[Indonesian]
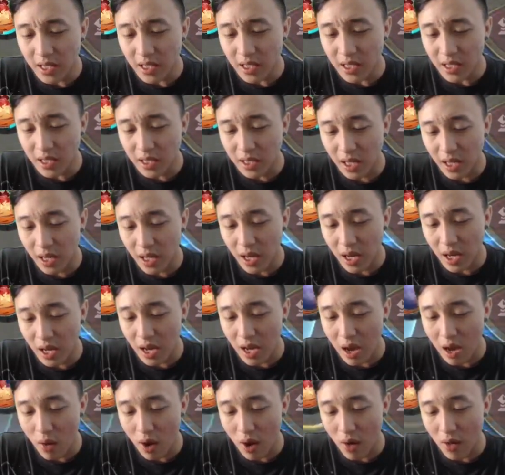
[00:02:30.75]
Jadi kayak
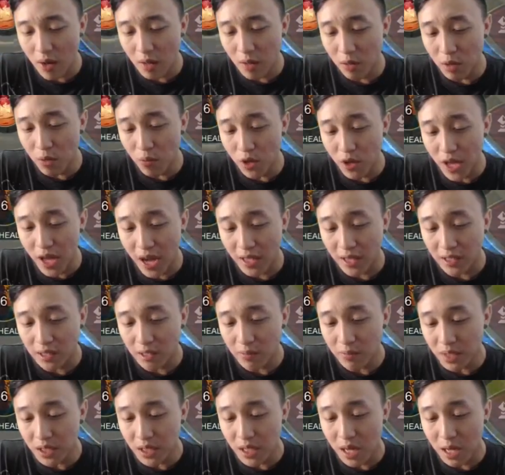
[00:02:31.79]
awal-awal belum punya
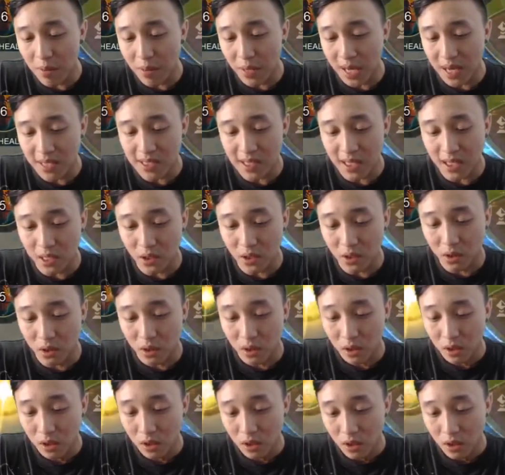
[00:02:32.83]
item jadi nggak berasa gitu loh.